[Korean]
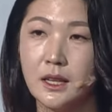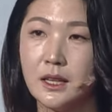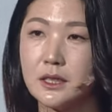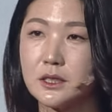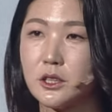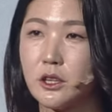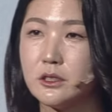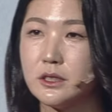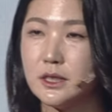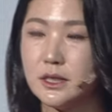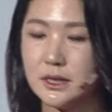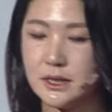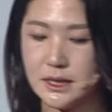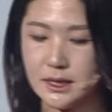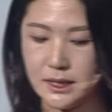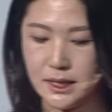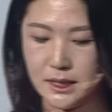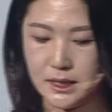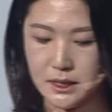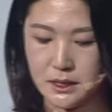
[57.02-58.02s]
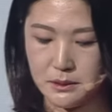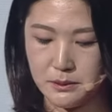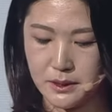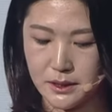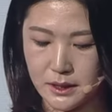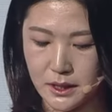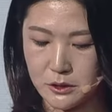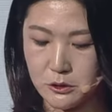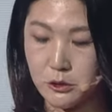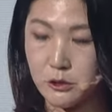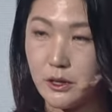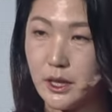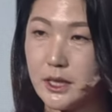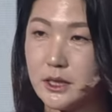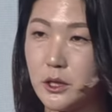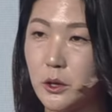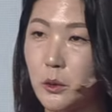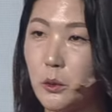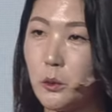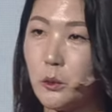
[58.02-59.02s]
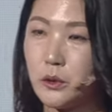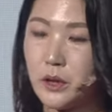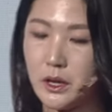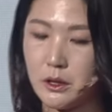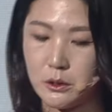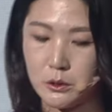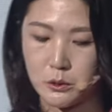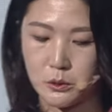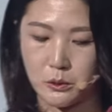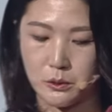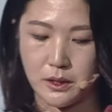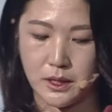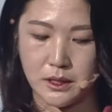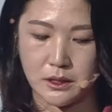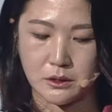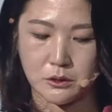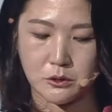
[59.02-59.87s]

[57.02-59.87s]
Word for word: 저는 지난 21대 국회에서 5개월 동안